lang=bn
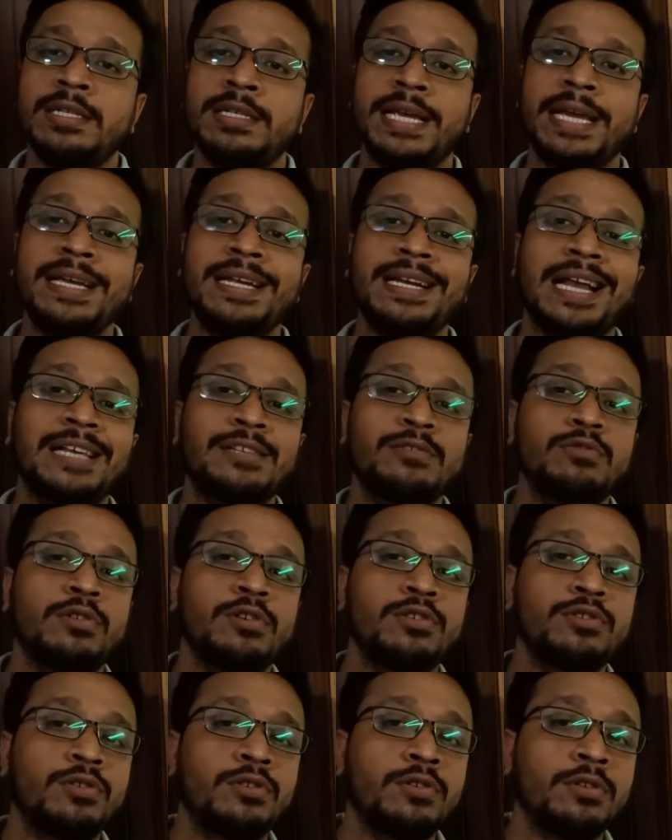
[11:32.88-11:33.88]
সেই
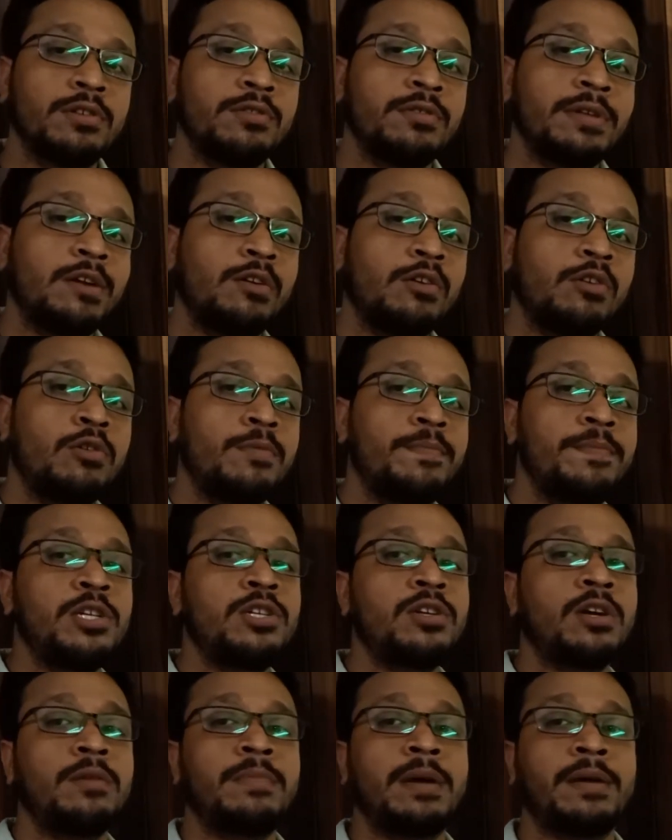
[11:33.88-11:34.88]
ক্লাসগুলোর জন্য কিন্তু এগুলো খুব
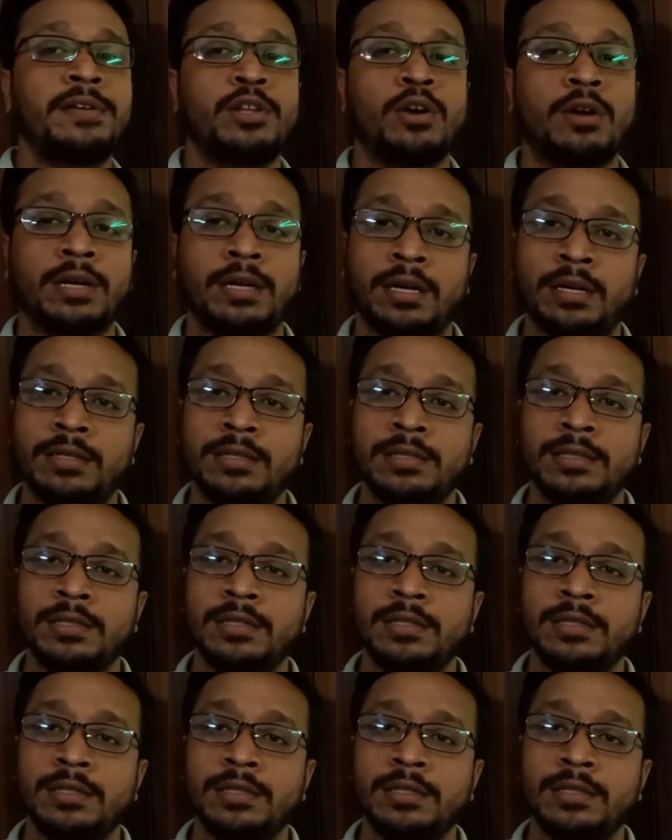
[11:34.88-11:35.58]
ভীষণভাবে দরকার